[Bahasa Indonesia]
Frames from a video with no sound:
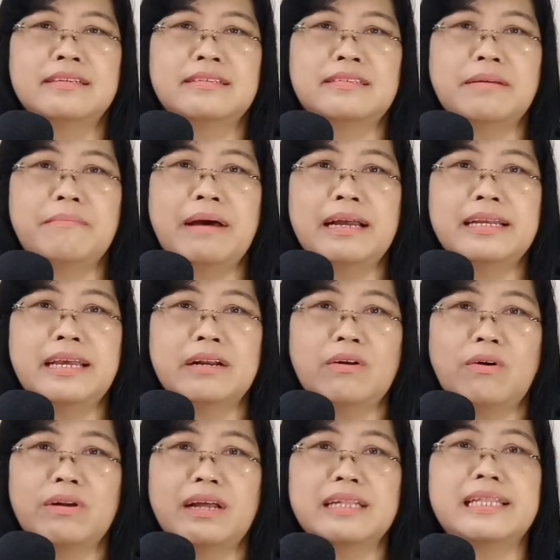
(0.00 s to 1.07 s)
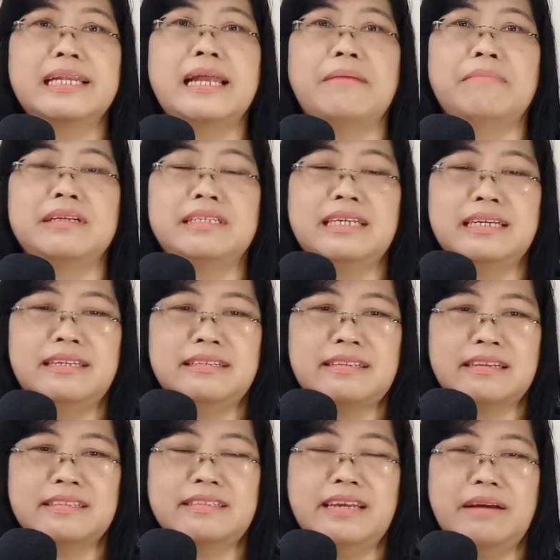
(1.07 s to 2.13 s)
Sebagian orang tidak menjadi
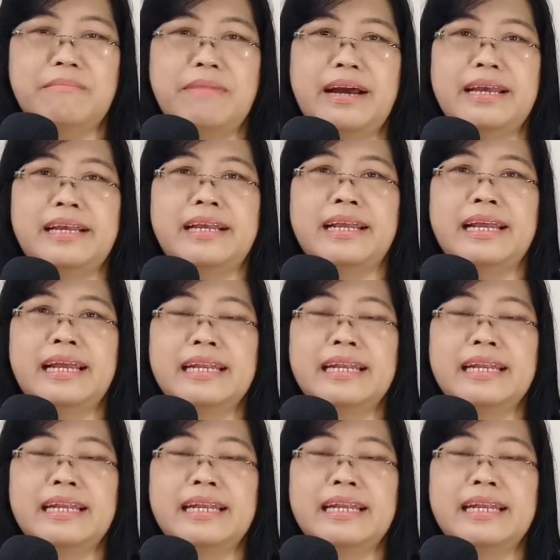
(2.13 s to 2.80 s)
saksi yang baik.